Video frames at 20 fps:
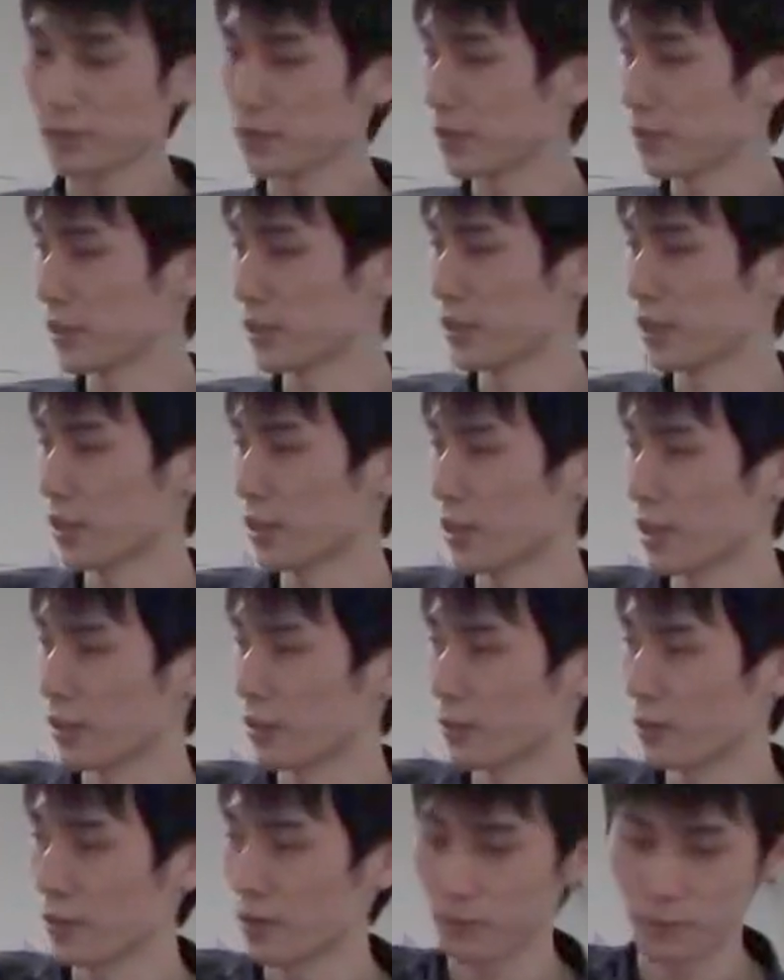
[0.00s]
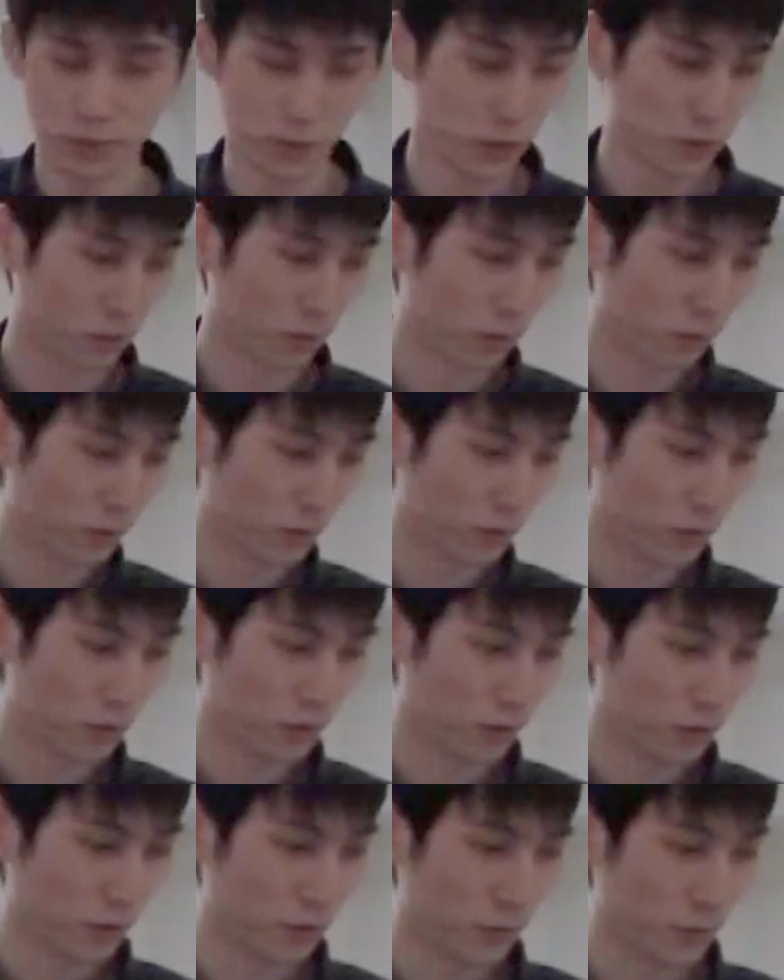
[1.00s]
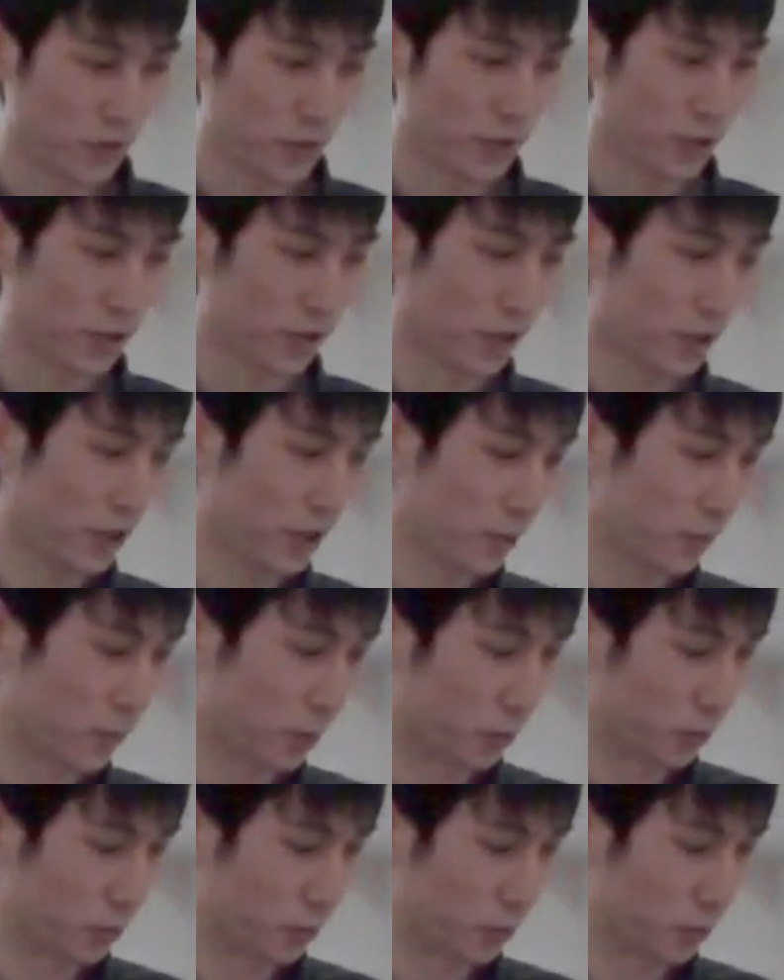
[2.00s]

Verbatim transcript: 成された角フレーム事象の一例が